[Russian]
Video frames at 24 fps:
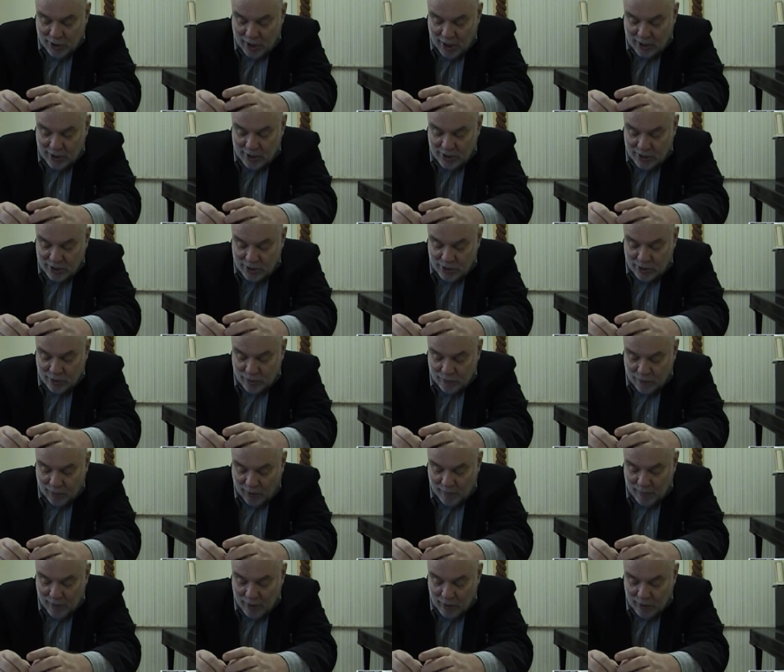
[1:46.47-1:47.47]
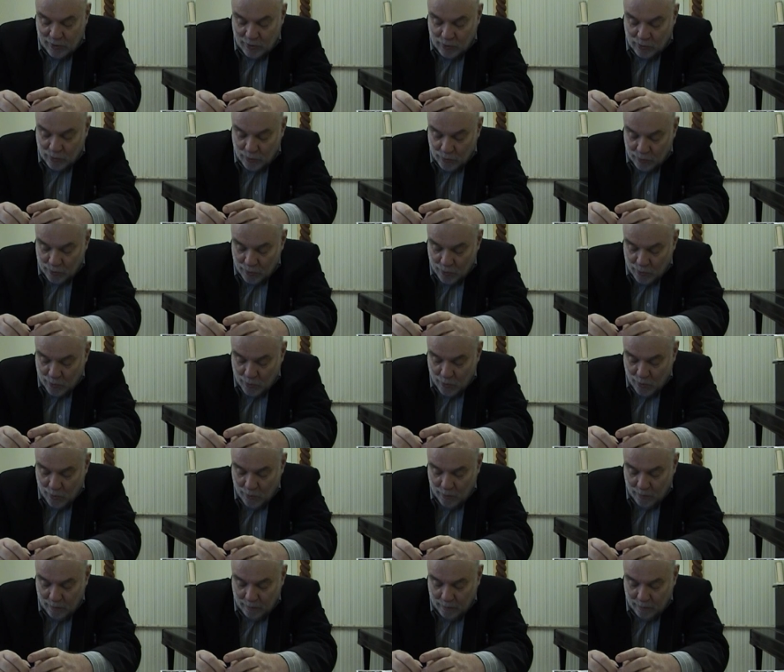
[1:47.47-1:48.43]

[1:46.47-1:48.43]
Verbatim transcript: рано создает формальную логику,